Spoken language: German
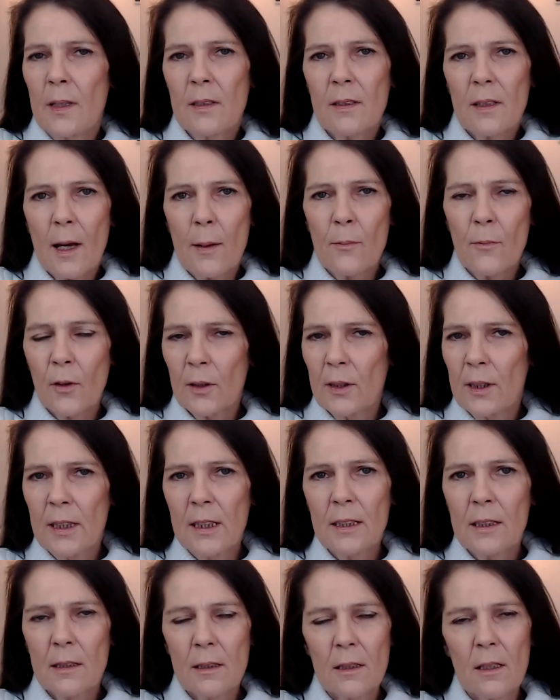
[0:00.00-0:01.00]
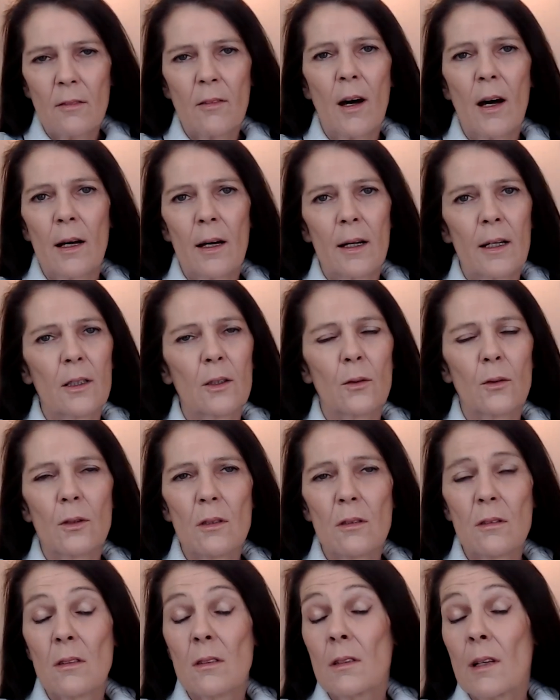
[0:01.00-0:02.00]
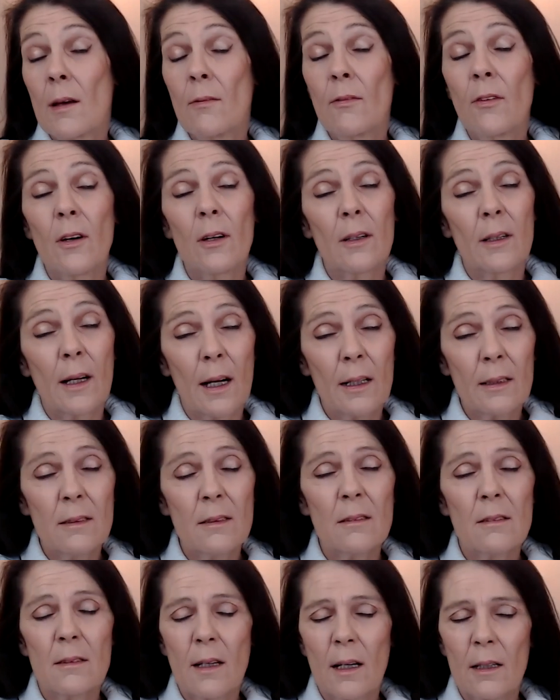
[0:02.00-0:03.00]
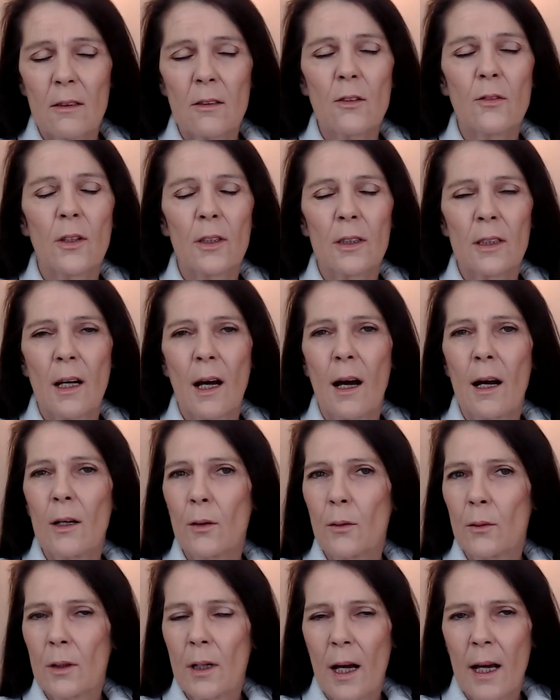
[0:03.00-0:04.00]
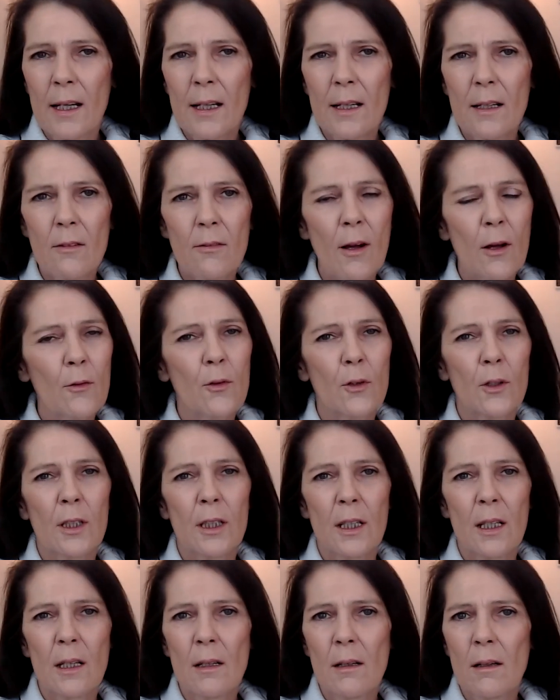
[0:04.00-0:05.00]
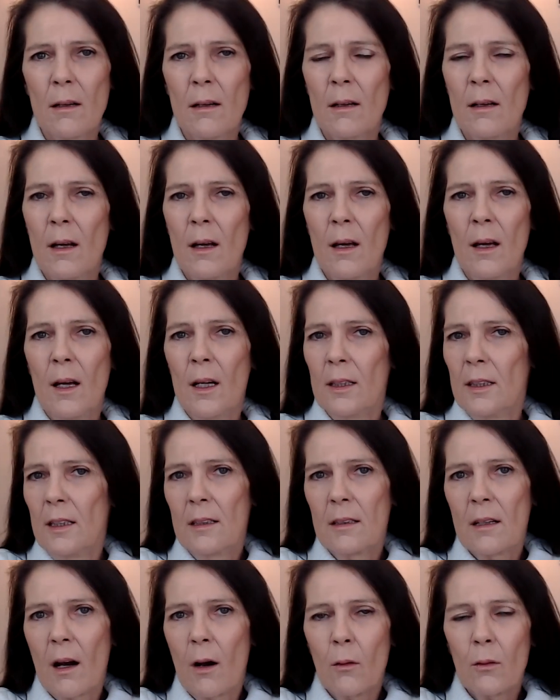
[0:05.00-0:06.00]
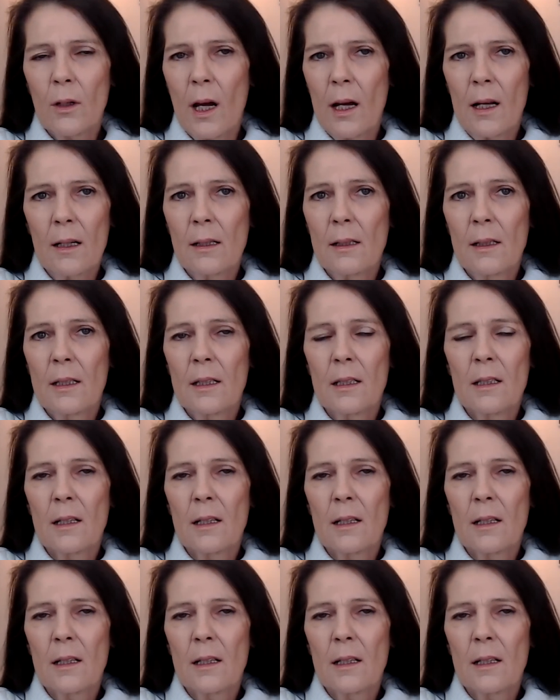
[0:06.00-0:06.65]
ist einfach nicht in der Wahrheit. Und das ist einfach ganz, ganz fatal und heikel, weil für die Kinder die trauen eigentlich